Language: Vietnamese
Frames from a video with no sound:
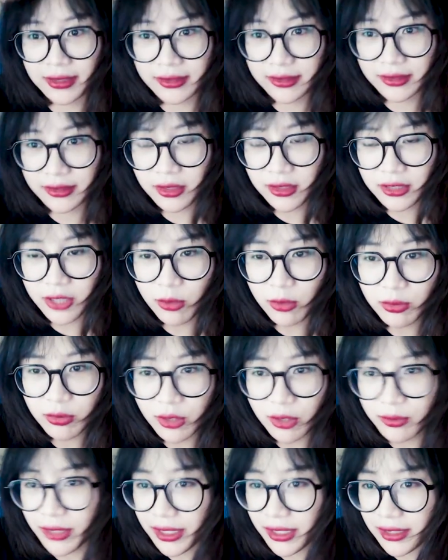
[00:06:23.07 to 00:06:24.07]
nước sông thì
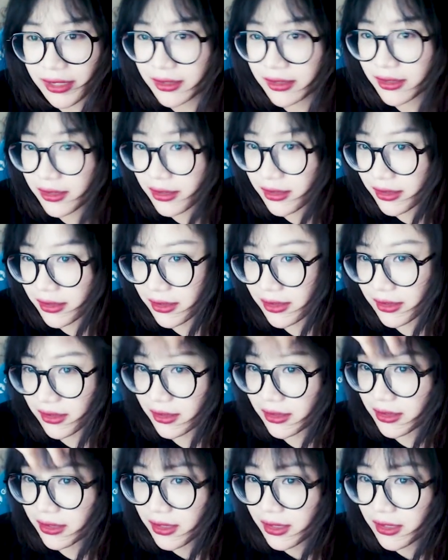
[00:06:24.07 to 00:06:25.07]
không thể
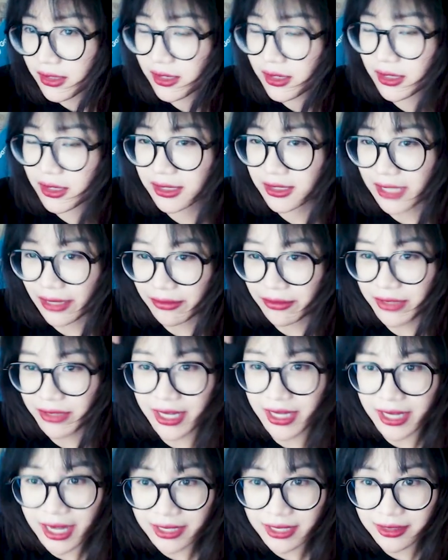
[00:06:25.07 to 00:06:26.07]
uh, uh, sánh với
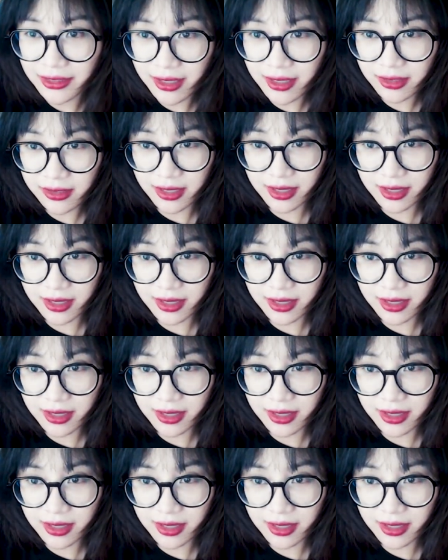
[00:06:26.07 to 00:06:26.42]
cả đại dương được